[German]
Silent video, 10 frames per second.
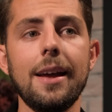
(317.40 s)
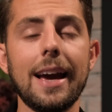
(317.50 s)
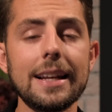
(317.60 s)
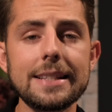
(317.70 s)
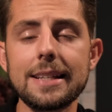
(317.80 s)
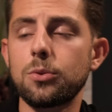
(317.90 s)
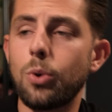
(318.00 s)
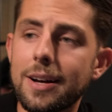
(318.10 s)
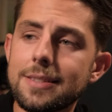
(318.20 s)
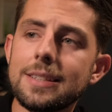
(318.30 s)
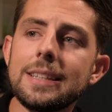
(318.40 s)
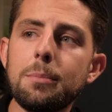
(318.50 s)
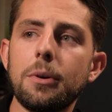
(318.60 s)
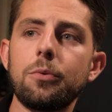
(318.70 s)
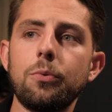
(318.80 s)
ehrlich gesagt, du hast hier
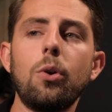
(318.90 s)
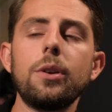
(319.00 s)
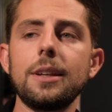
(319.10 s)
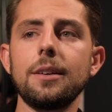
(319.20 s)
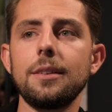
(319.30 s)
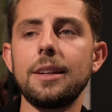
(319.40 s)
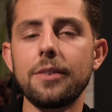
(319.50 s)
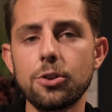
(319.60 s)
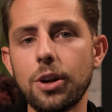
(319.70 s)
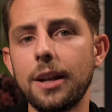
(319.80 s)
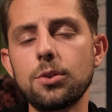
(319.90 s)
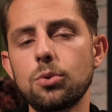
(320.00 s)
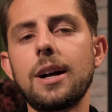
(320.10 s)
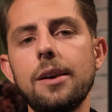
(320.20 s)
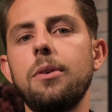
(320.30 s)
jemanden vor dir, der wahrscheinlich
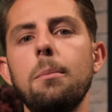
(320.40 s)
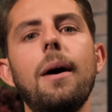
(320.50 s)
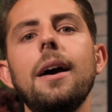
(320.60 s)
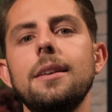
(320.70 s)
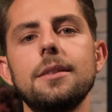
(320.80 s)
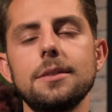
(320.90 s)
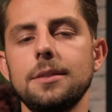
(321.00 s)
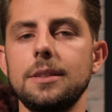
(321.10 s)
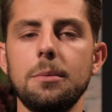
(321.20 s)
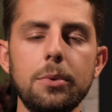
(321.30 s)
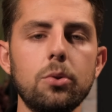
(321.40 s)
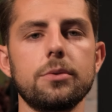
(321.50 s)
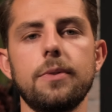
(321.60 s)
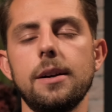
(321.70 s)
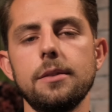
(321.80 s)
total vermeint ist in seinem
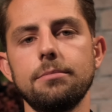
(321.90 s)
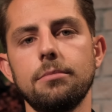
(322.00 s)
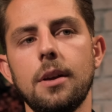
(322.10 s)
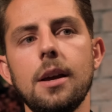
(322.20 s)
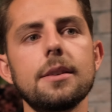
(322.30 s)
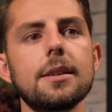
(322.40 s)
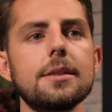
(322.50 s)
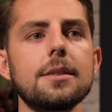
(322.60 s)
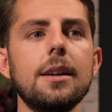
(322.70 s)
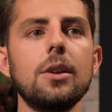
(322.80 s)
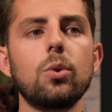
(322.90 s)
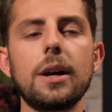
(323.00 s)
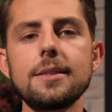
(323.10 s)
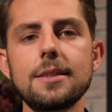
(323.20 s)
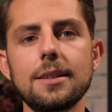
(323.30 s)
Bindungsverhalten. Das heißt, du
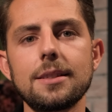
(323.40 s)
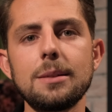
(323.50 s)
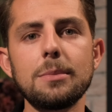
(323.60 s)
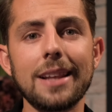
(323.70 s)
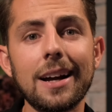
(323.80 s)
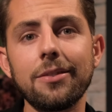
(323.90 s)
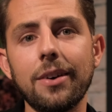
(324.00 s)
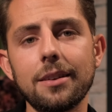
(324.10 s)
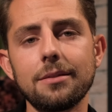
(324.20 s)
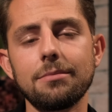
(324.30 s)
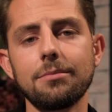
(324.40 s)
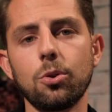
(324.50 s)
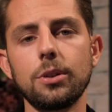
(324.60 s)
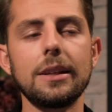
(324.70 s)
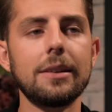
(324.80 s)
kannst da ziemlich lange warten.
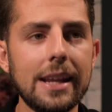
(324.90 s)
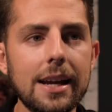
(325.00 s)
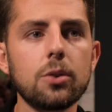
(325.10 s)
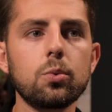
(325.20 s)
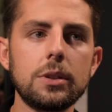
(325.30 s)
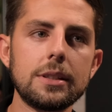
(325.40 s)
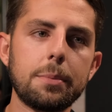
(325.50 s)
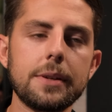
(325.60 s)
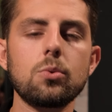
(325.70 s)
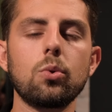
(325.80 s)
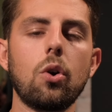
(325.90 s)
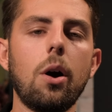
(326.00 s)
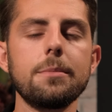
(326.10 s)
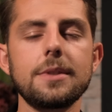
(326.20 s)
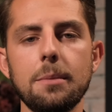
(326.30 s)
Und je näher du dieser Person
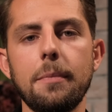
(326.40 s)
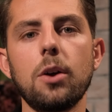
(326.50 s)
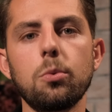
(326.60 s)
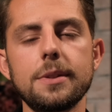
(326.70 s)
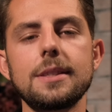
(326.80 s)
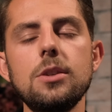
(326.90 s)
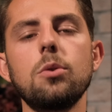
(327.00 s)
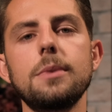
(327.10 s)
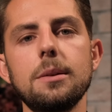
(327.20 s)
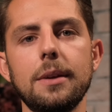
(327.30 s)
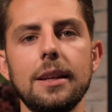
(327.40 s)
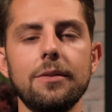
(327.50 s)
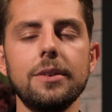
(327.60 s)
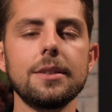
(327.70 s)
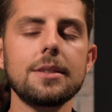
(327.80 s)
kommst, je mehr du Beziehung mit demjenigen
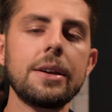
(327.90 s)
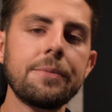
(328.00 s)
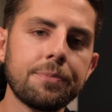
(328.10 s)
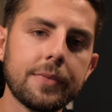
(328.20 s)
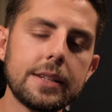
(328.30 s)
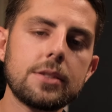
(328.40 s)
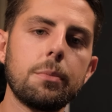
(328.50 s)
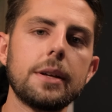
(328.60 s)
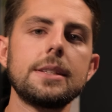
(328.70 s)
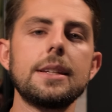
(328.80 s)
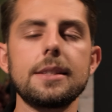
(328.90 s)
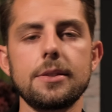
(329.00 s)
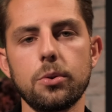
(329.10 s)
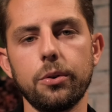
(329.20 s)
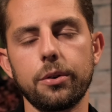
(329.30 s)
willst, desto mehr zieht er sich
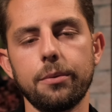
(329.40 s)
zurück.